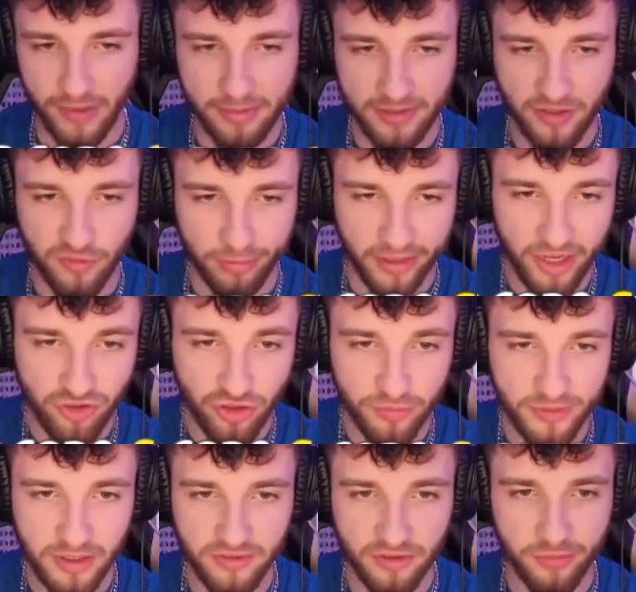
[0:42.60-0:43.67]
mit den Splashies
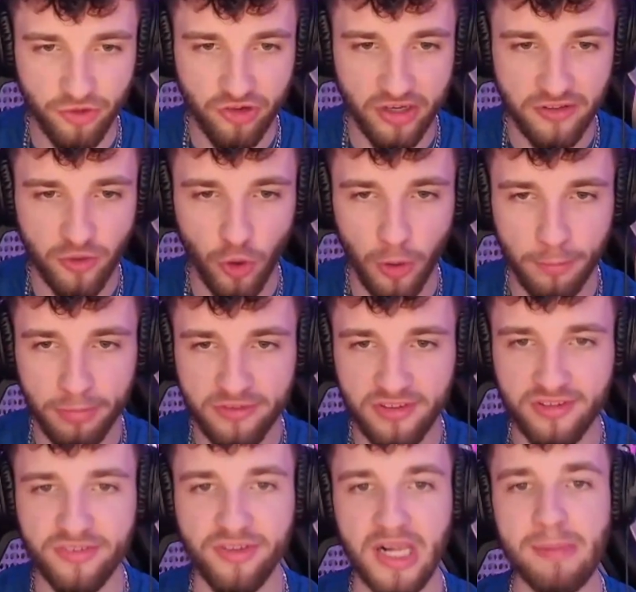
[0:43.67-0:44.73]
wird er sich wahrscheinlich auch ein
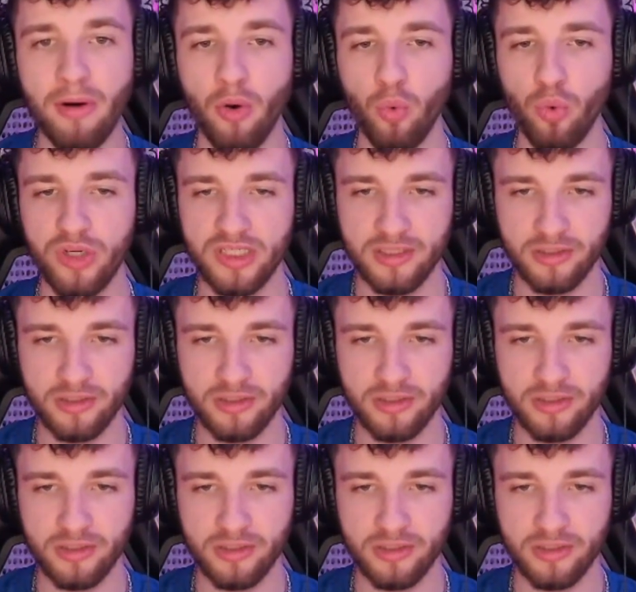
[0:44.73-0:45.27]
bisschen selber hochhealen